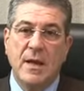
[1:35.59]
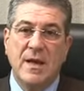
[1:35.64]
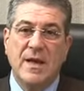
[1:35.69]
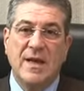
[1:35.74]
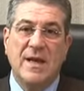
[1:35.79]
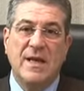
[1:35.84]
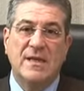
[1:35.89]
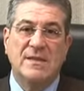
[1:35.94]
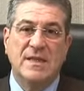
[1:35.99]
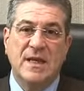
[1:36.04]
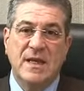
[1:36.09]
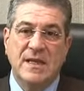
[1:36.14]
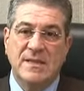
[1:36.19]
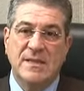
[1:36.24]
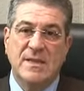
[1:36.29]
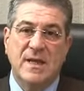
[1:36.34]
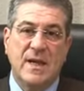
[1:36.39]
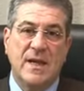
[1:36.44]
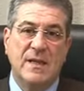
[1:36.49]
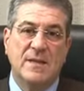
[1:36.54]
che si è
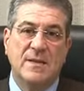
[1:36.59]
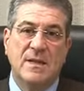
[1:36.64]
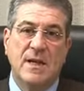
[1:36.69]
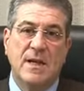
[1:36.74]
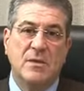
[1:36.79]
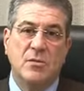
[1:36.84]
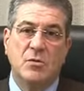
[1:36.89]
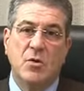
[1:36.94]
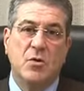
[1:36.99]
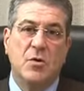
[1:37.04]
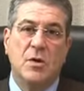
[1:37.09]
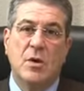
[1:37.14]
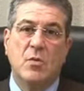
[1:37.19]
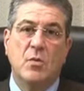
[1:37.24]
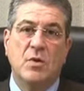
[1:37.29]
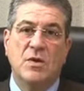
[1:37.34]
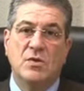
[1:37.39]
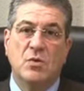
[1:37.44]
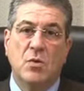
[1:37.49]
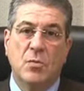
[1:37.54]
stretta intorno a
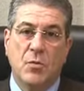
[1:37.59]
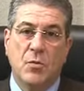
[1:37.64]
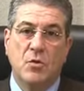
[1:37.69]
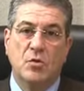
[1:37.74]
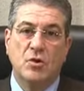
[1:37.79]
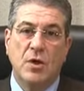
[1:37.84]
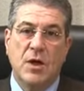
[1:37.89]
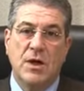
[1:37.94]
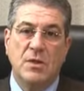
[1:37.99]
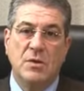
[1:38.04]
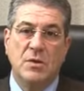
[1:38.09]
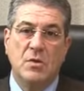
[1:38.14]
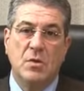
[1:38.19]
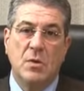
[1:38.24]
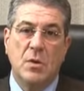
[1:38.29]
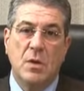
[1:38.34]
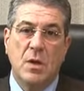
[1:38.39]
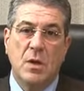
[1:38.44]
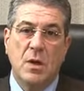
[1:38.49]
questo progetto,